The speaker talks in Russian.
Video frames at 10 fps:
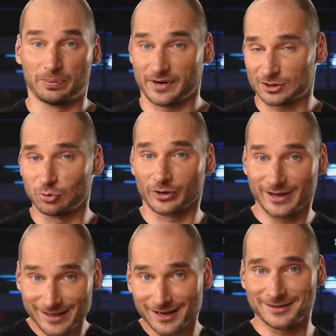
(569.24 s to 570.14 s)
Аппаратура
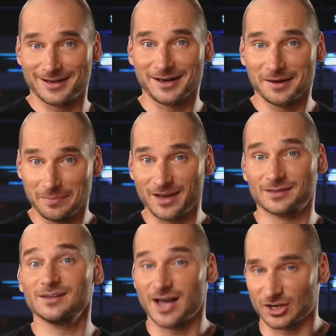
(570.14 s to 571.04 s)
ихняя,
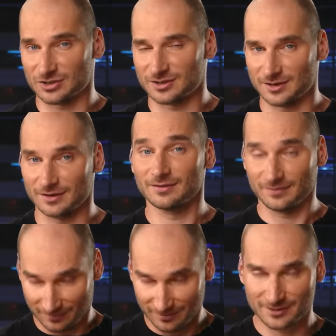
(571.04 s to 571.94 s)
методы нашинские.
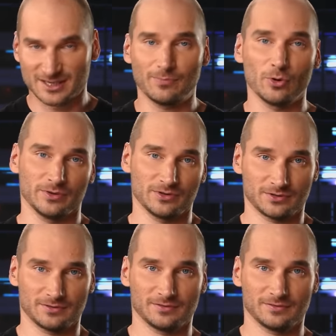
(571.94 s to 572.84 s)
Запомните.